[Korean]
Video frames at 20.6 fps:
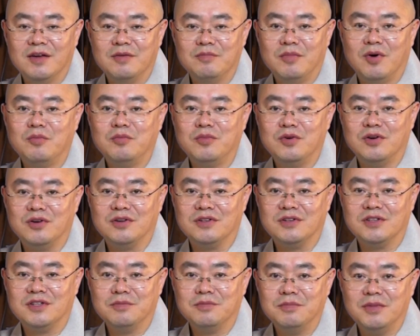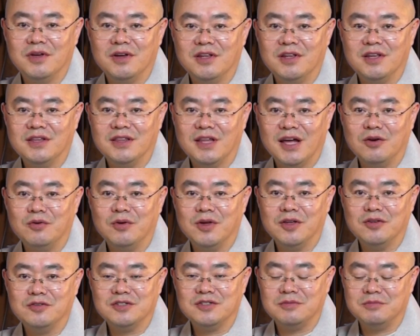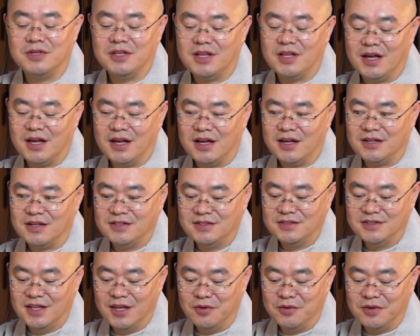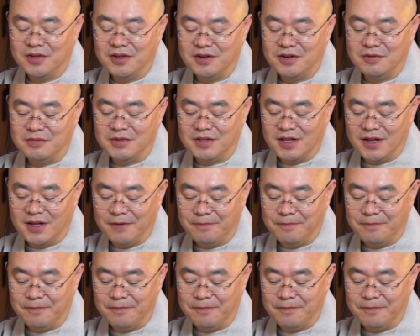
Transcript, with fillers: 법문을 특별히 따로 해주십니다. 그 내용이 이겁니다.